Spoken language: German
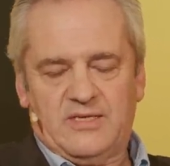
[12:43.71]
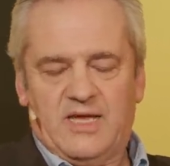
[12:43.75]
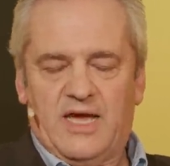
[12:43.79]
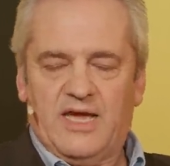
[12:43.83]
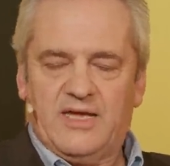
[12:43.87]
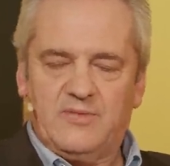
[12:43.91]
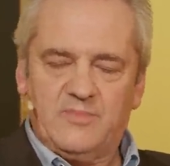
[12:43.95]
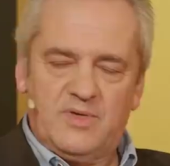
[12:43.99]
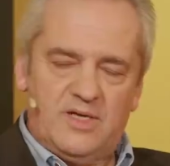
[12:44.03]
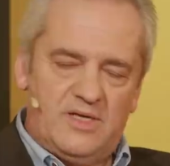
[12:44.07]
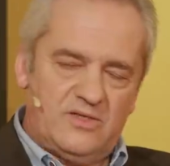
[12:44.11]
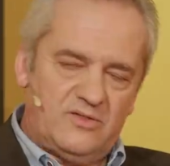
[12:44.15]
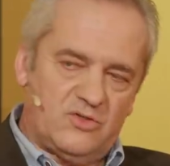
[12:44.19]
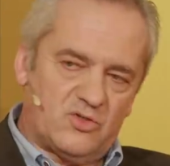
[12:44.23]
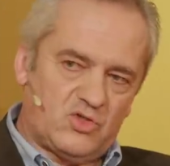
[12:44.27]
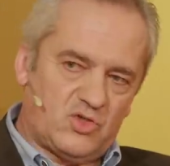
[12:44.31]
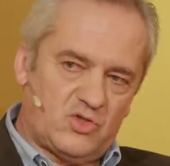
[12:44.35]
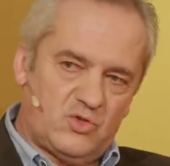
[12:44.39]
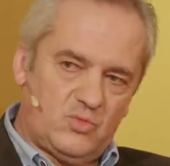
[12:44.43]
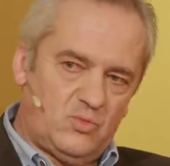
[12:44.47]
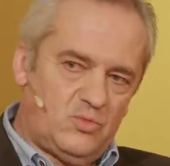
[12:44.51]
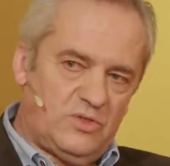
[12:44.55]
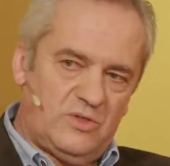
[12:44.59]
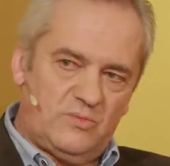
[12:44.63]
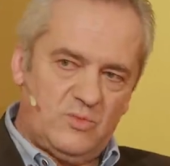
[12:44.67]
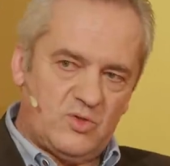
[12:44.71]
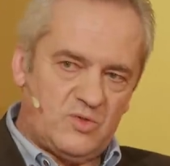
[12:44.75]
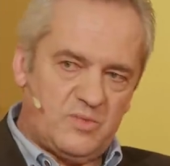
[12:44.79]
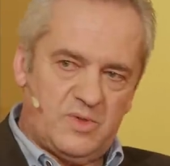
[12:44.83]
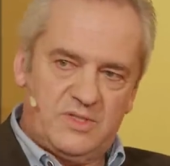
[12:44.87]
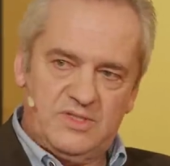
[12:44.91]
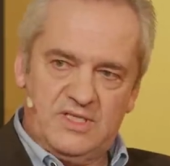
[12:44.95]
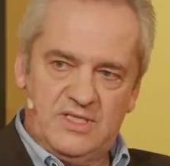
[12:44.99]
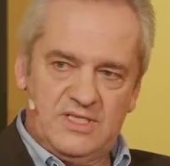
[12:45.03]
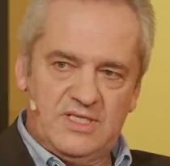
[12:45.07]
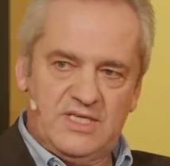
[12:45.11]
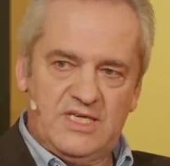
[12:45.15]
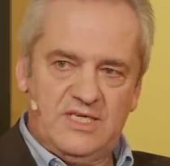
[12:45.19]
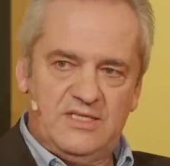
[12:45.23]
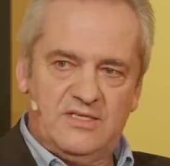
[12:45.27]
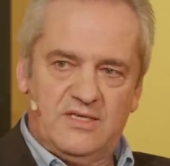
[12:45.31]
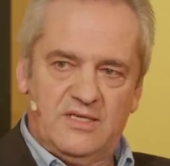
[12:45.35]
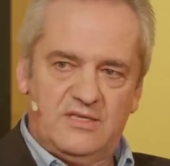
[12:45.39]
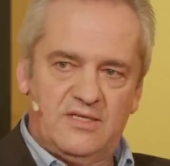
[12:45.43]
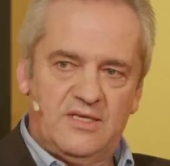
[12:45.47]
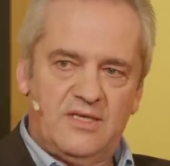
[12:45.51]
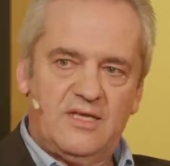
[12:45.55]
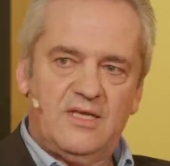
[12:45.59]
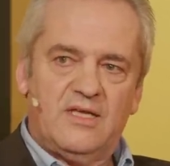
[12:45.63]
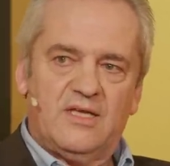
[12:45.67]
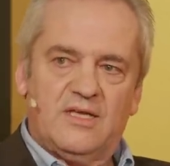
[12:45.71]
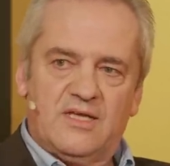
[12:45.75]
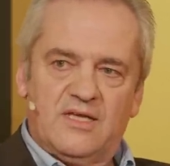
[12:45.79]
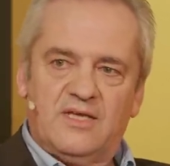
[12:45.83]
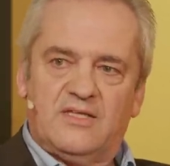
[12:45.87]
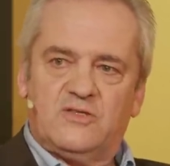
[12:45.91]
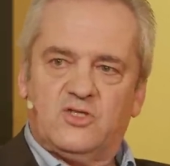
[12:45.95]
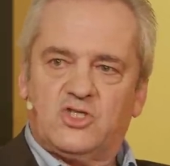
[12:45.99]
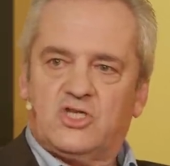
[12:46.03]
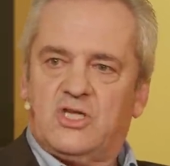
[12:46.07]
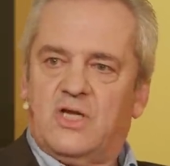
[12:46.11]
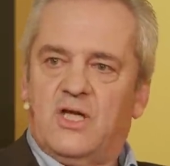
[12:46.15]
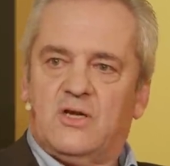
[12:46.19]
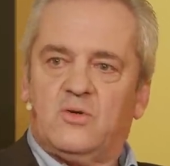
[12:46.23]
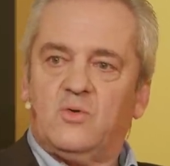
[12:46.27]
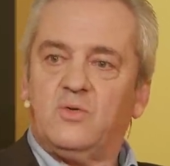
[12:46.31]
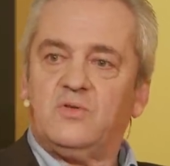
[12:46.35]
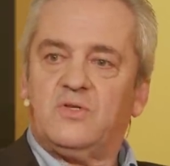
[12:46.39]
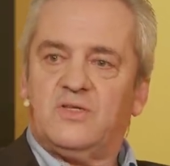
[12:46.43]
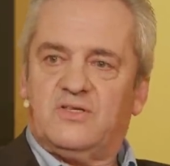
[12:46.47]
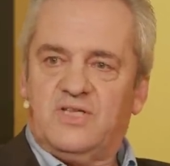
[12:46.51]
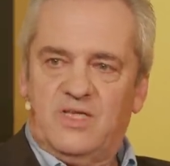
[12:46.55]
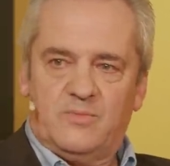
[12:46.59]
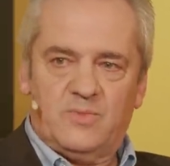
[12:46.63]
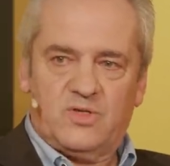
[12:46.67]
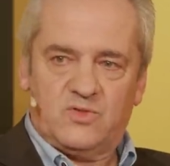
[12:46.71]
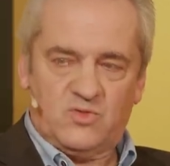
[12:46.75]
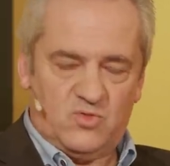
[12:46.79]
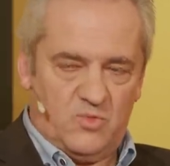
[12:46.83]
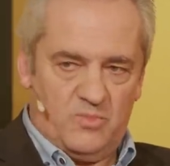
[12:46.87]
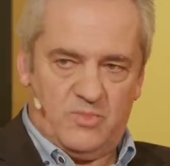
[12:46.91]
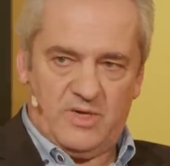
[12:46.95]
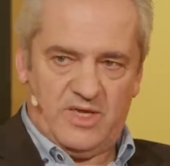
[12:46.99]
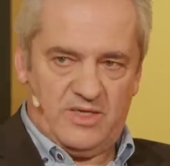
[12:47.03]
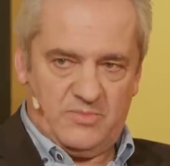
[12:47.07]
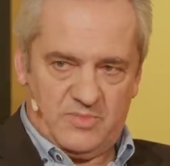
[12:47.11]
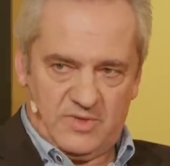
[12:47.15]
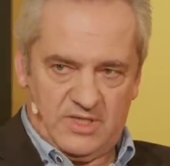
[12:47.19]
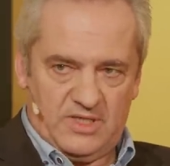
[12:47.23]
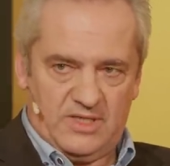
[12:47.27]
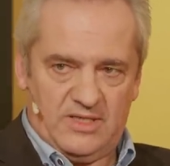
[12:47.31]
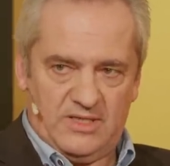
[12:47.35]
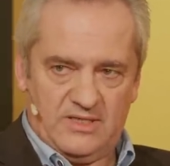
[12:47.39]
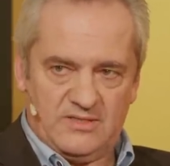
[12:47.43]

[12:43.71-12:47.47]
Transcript: Einmal in der Schule muss man den Kindern ganz stark Unternehmertum beibringen.